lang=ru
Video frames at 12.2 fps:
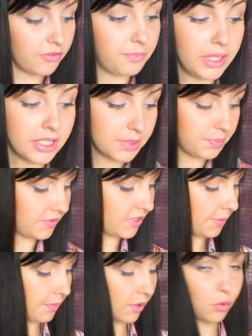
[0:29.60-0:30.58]
в принципе,
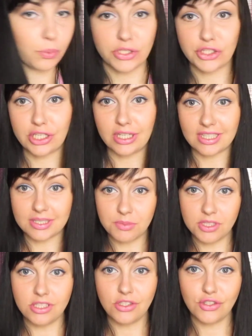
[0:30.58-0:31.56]
все покупочки
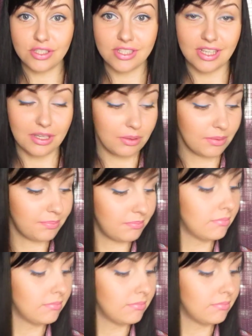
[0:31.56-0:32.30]
косметические.